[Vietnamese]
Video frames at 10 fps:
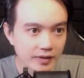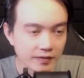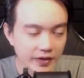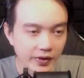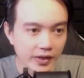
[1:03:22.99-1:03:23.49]

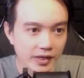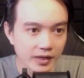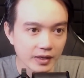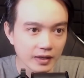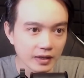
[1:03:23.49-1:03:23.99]
Vì nói:
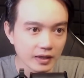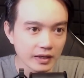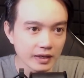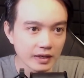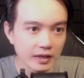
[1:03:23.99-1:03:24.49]

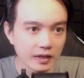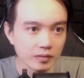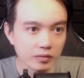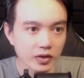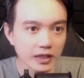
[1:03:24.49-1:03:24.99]

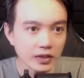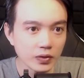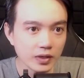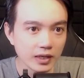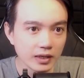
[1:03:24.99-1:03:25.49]
mọi người tắt đuốc
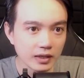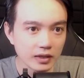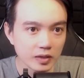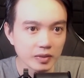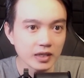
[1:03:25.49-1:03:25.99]
đi,
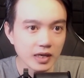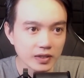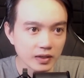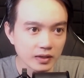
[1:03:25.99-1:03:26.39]
tụi mình tới nơi rồi.